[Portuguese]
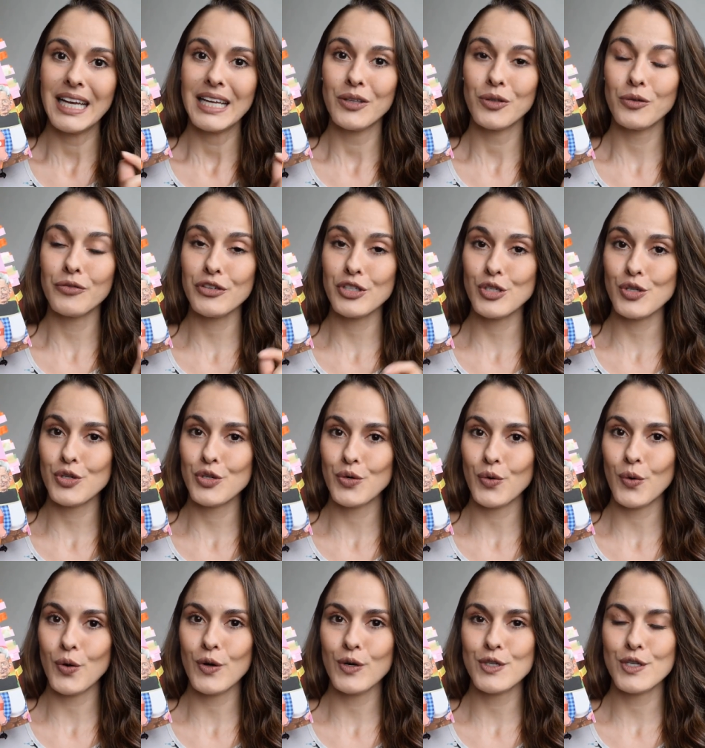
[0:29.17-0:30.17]
No vídeo de
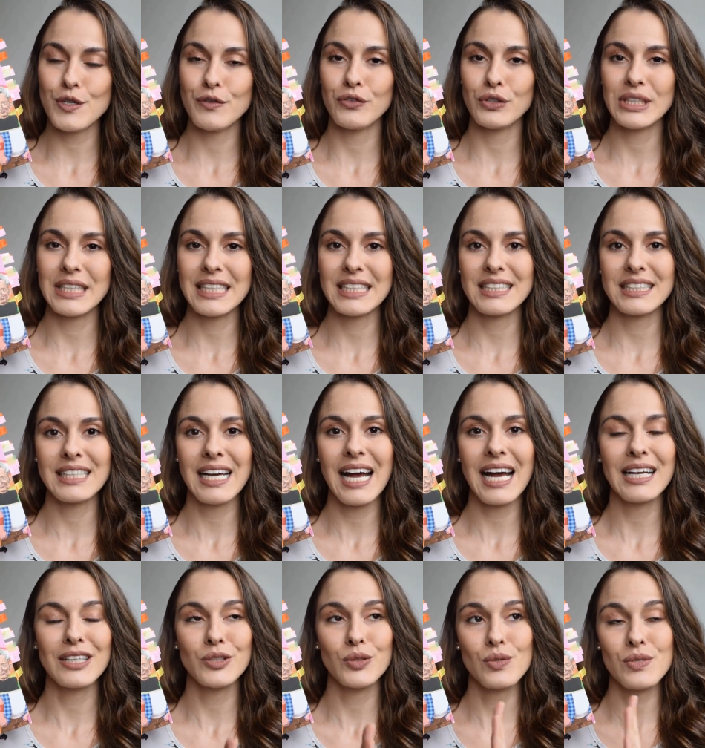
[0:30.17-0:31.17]
hoje eu vou
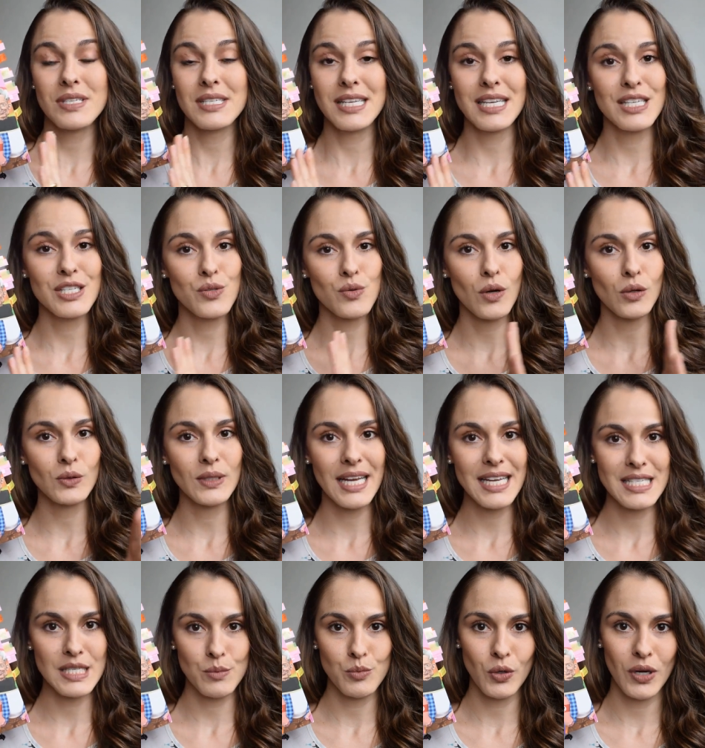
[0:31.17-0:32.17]
tratar do sexto ao
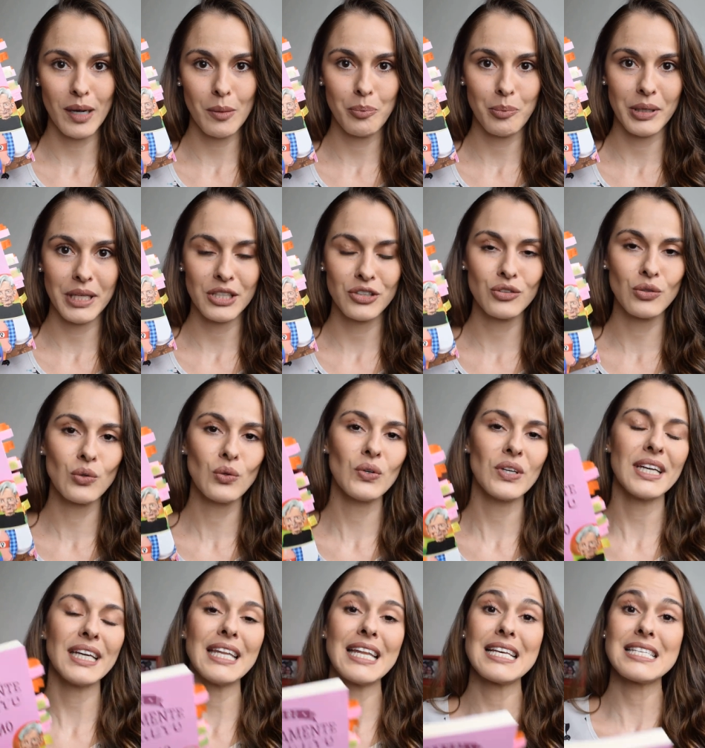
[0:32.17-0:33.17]
décimo capítulo
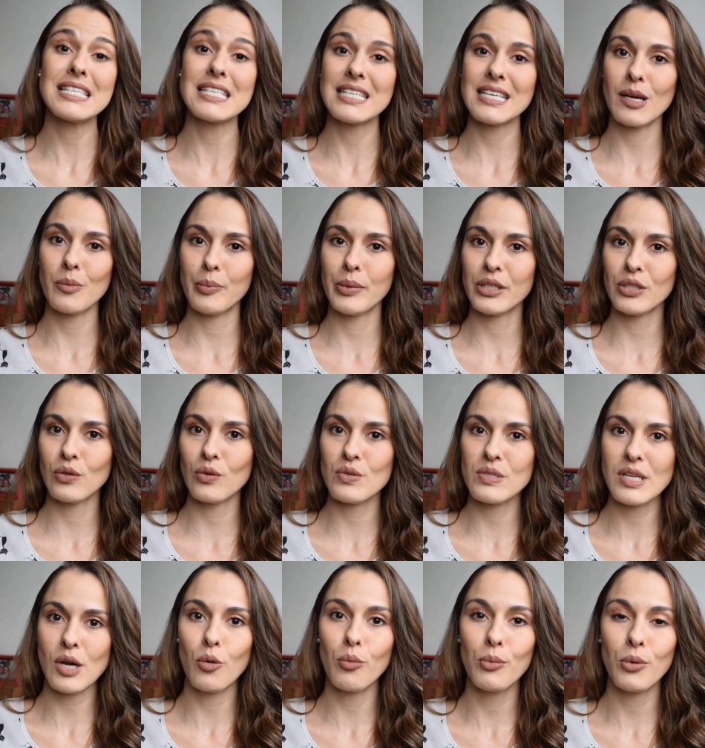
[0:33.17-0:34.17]
e nesses capítulos
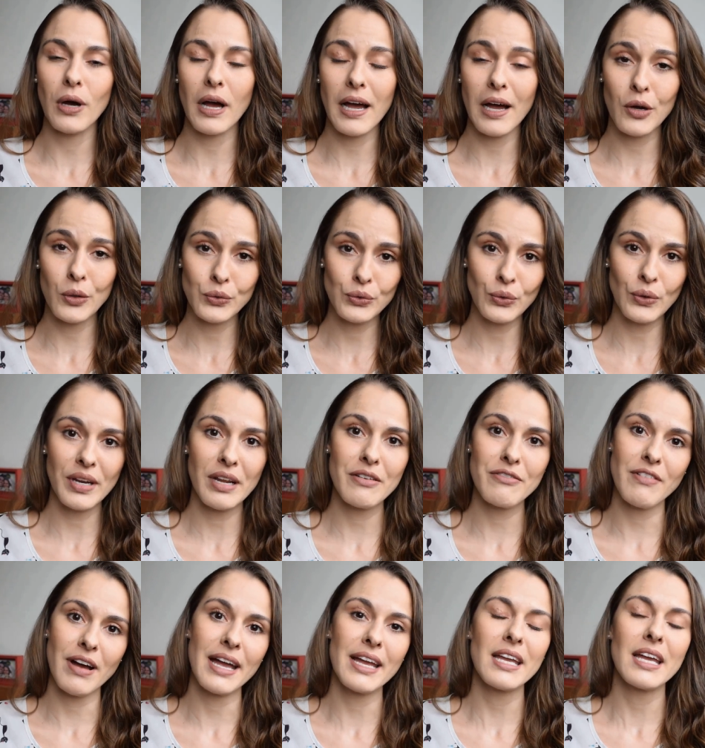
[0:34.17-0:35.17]
a autora
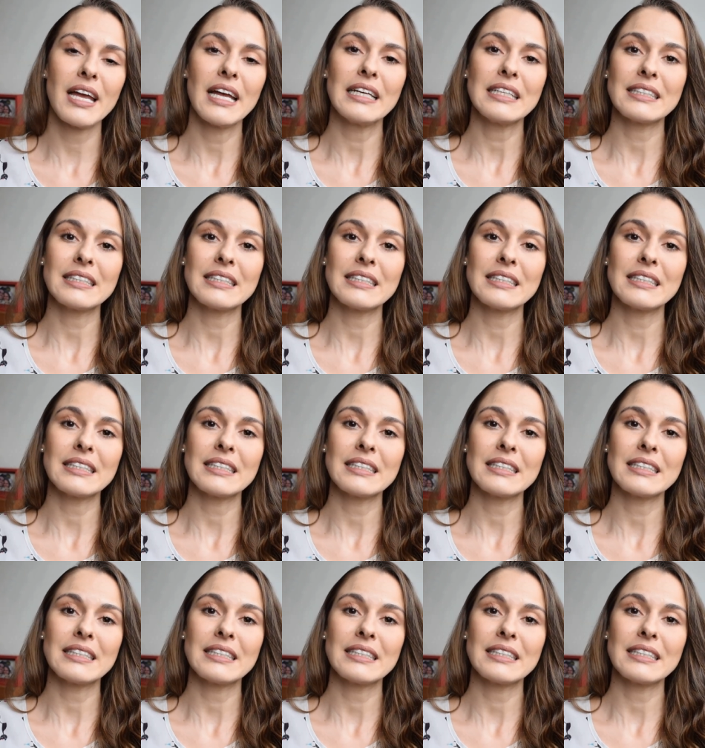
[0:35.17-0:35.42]
vai